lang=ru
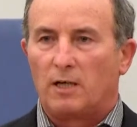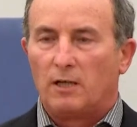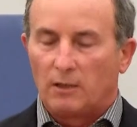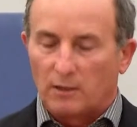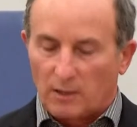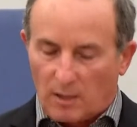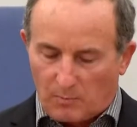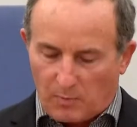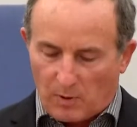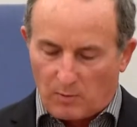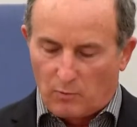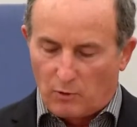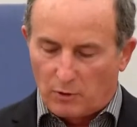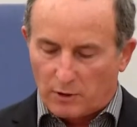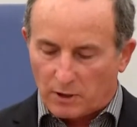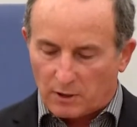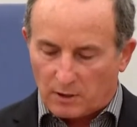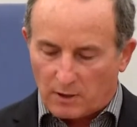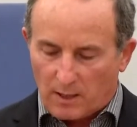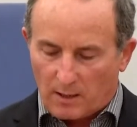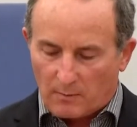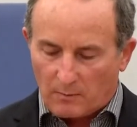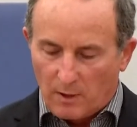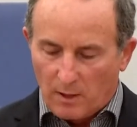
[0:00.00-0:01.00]
Да поможет
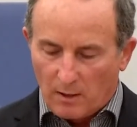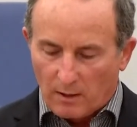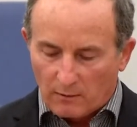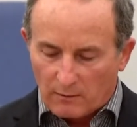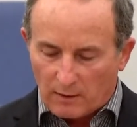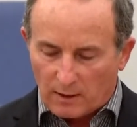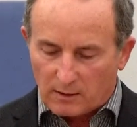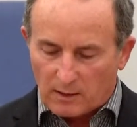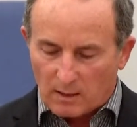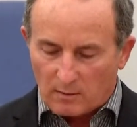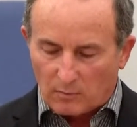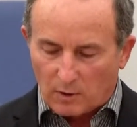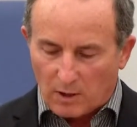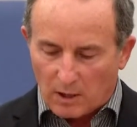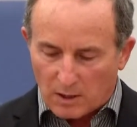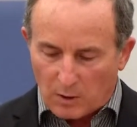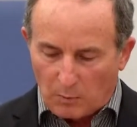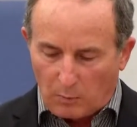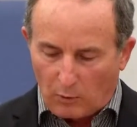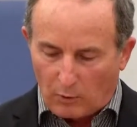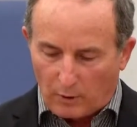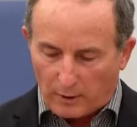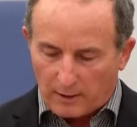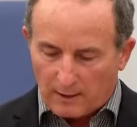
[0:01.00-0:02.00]
нам в этом
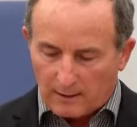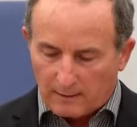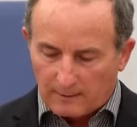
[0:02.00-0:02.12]
Господь.